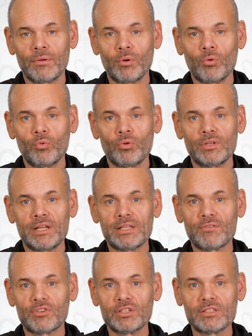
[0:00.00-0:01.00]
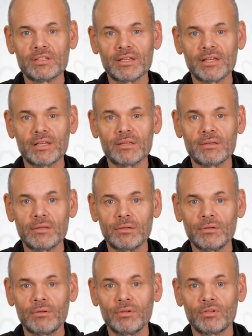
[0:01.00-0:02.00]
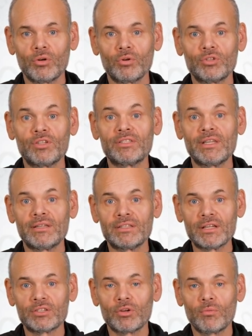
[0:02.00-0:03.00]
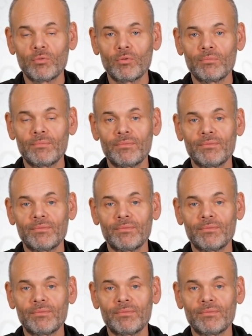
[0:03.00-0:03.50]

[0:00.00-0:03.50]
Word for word: ogólnie dla wszystkich, kto korzysta z zasobu,